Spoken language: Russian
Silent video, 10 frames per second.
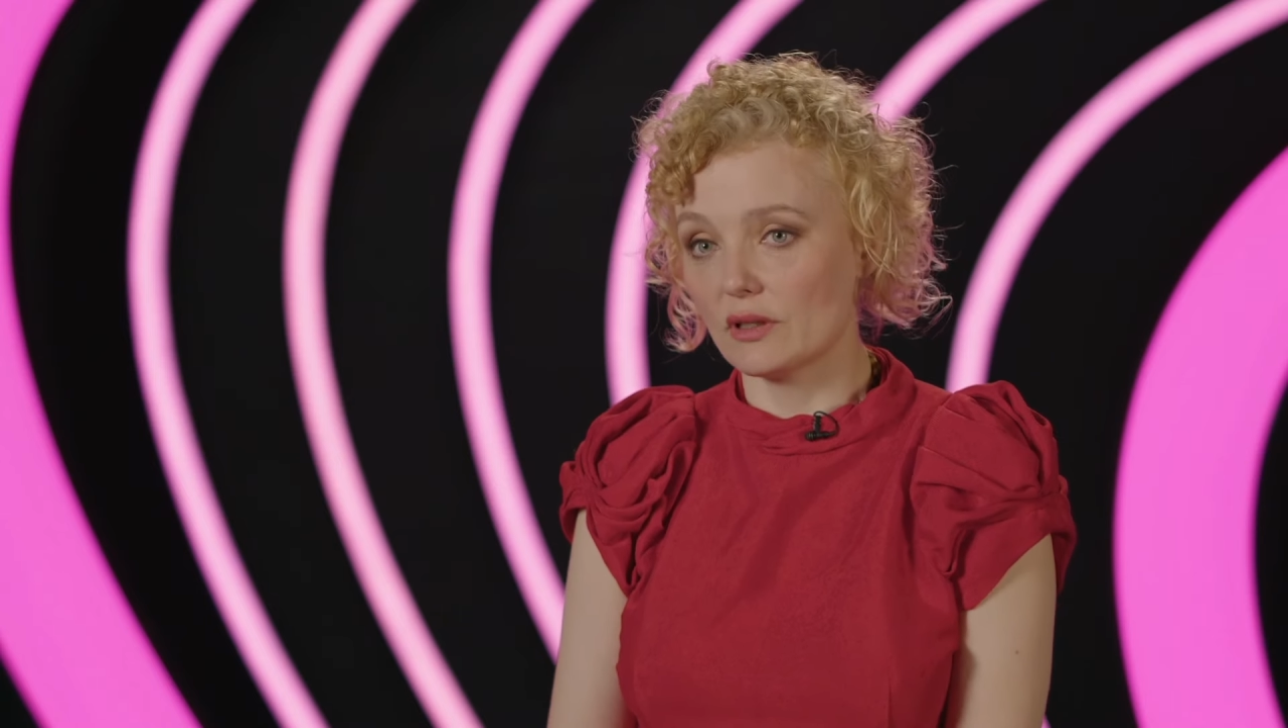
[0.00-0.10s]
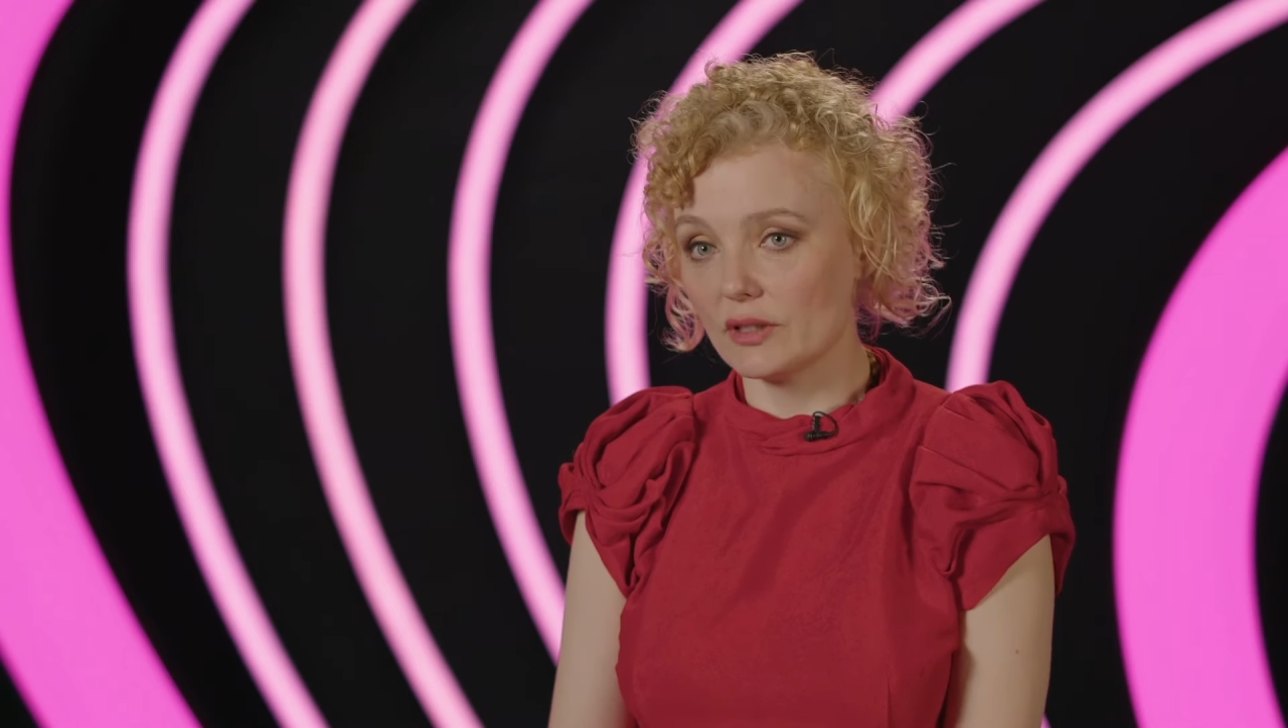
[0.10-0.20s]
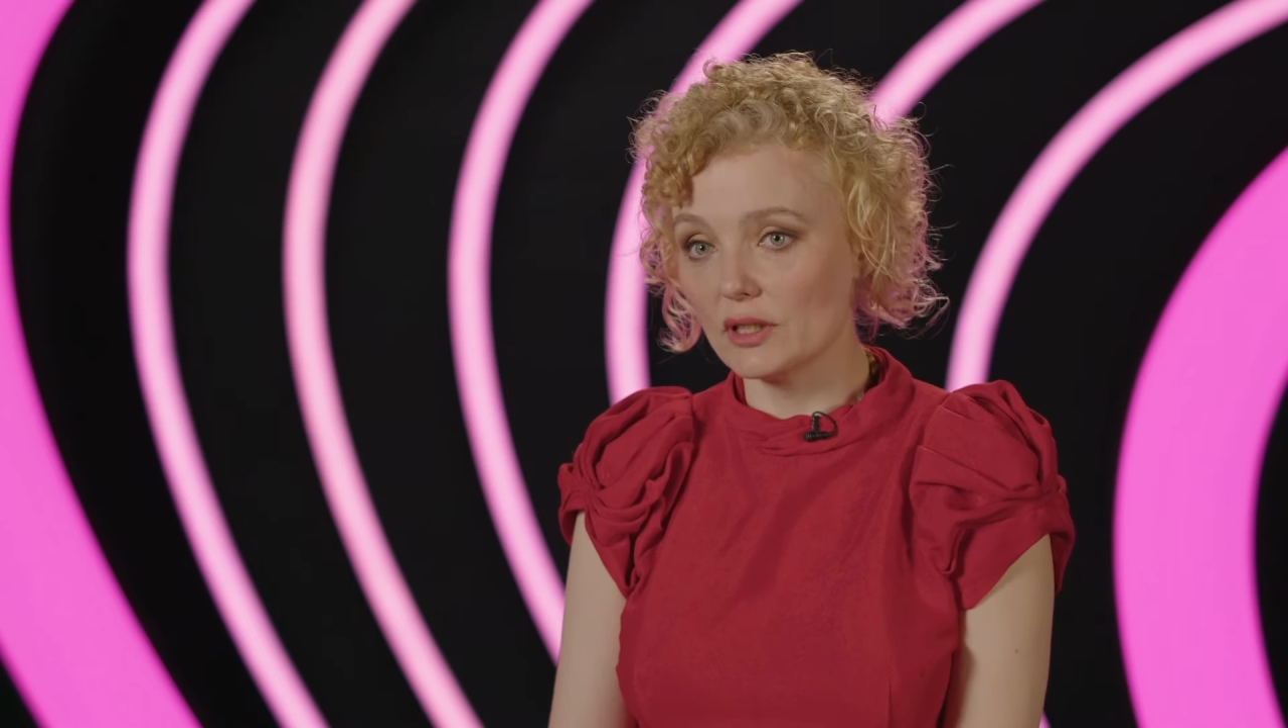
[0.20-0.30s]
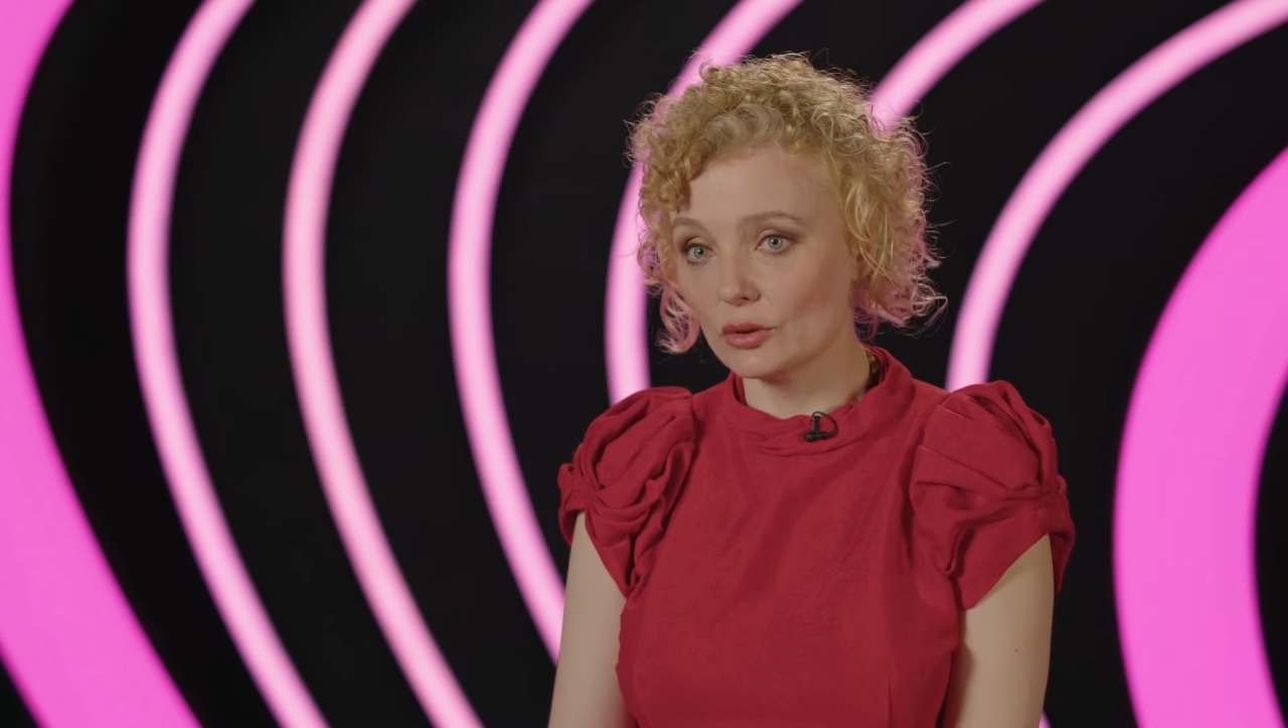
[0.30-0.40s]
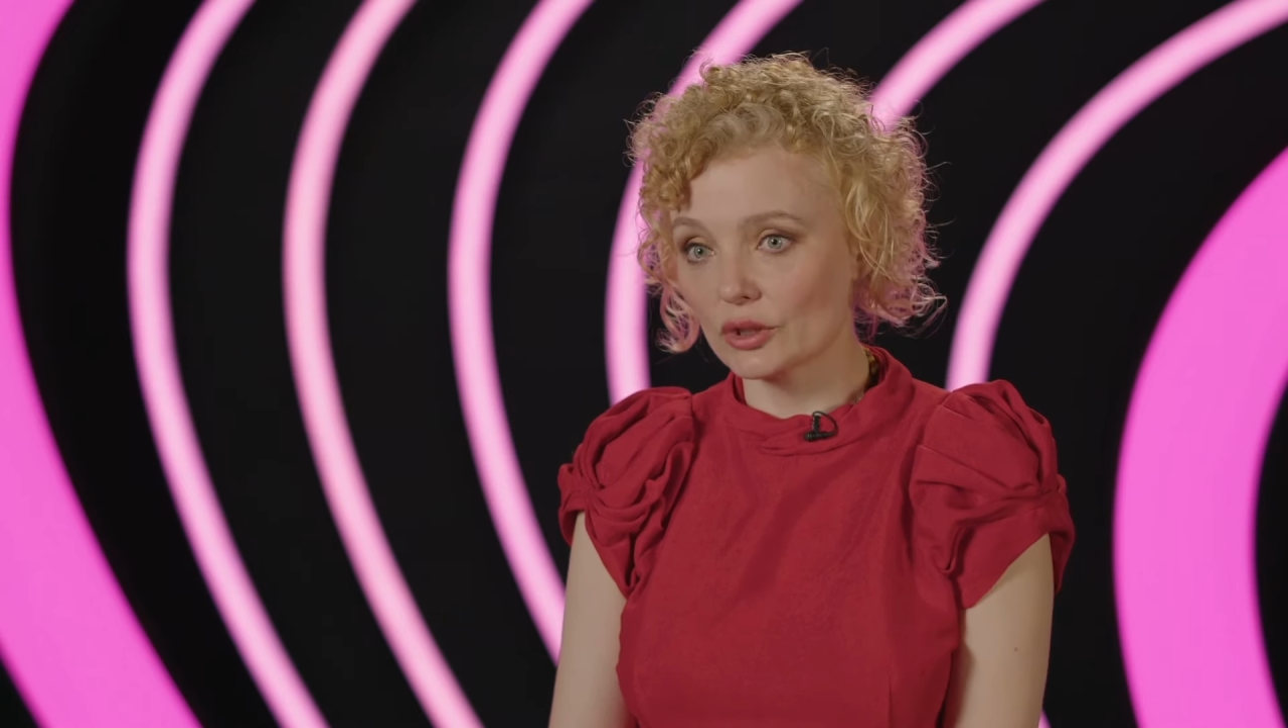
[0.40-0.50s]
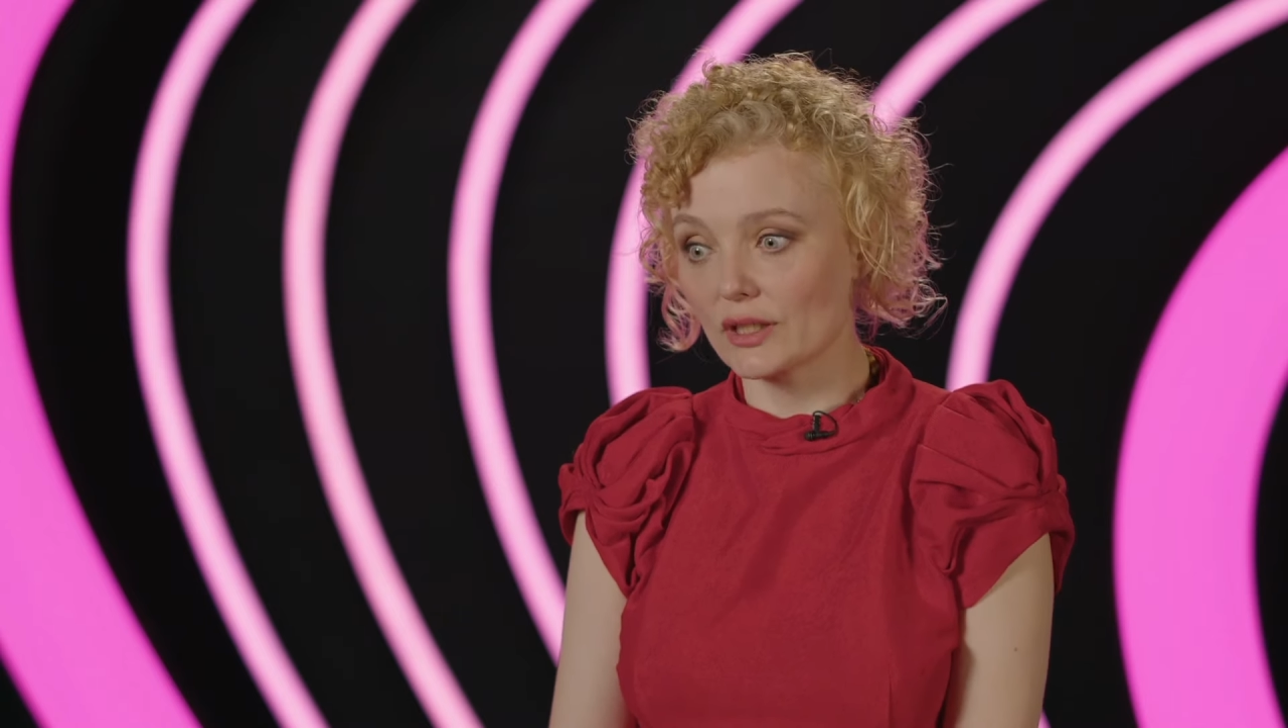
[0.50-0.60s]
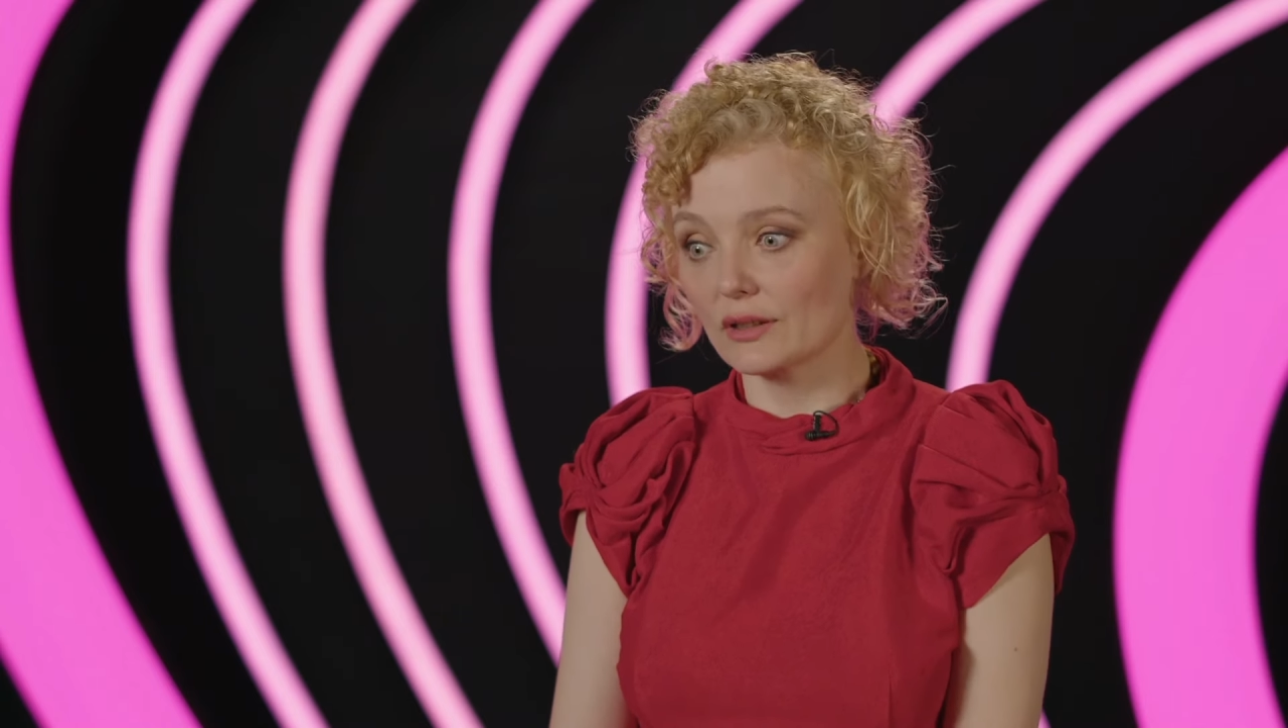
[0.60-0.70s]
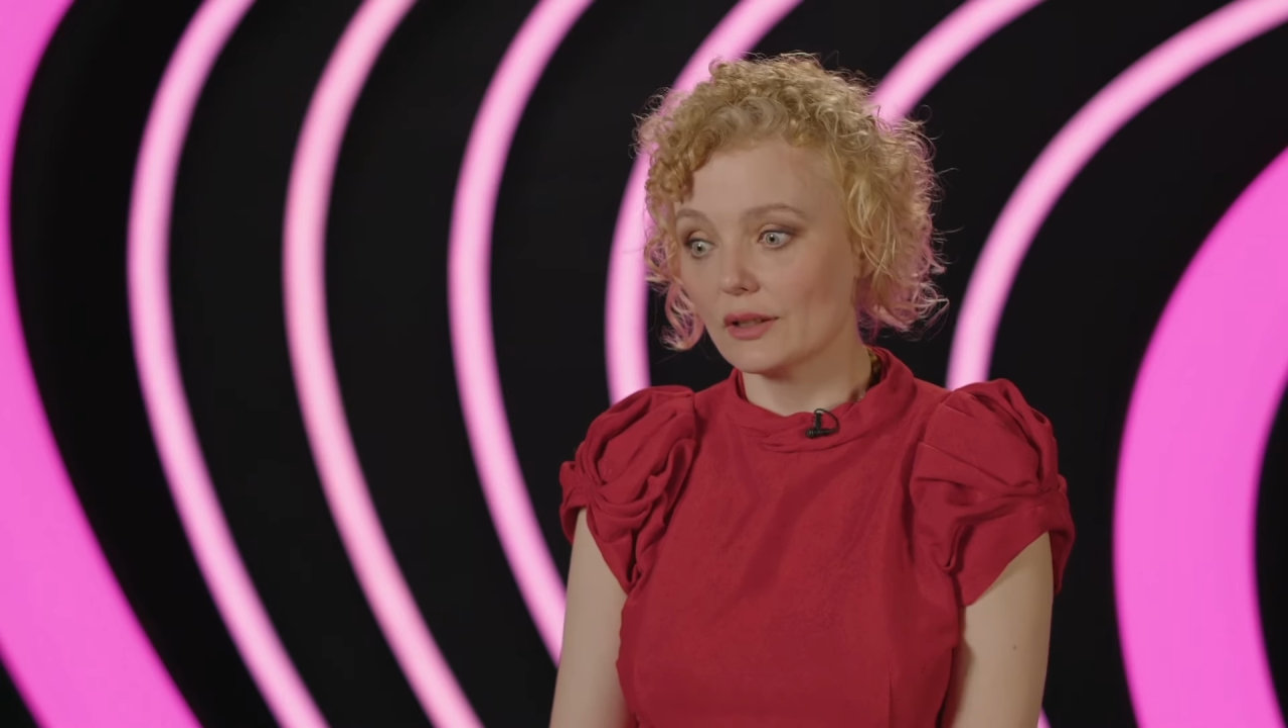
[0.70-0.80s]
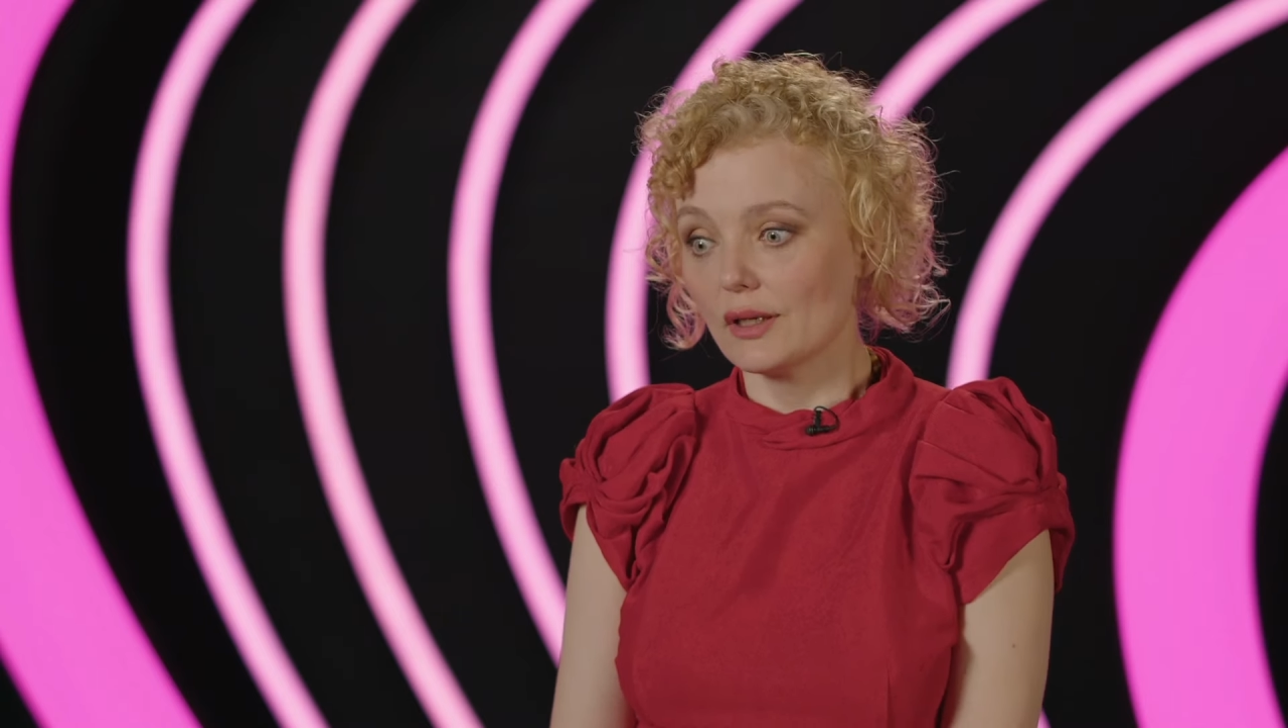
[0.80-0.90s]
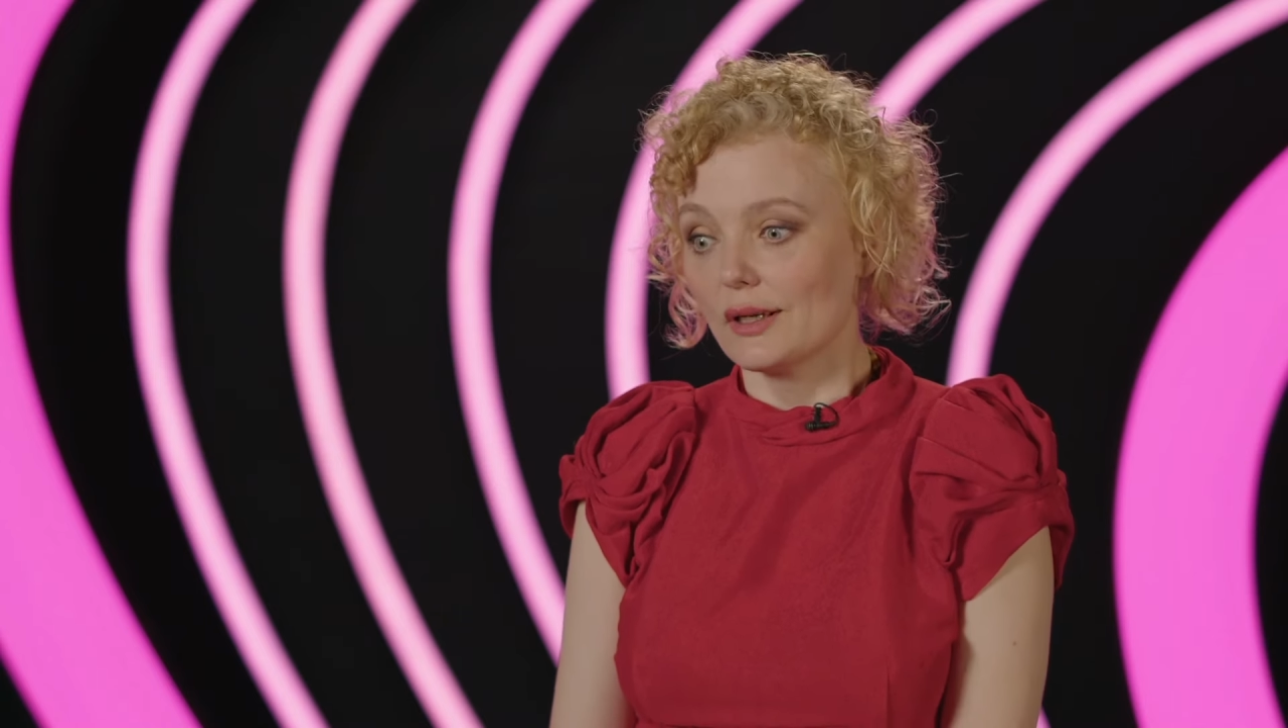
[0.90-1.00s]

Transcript: Гаврилушки.